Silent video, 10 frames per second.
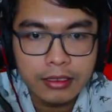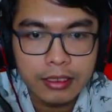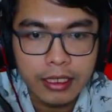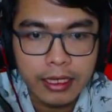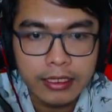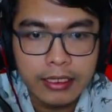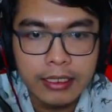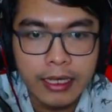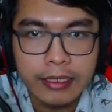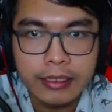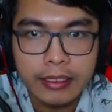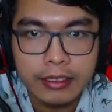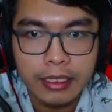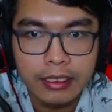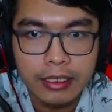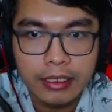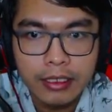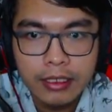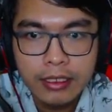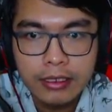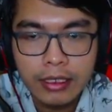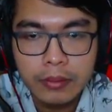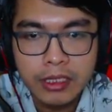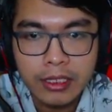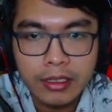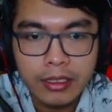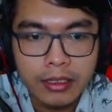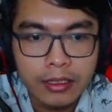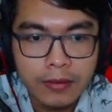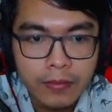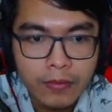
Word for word: setengah lagi di atas kali ya. Ini ambil setnya nih.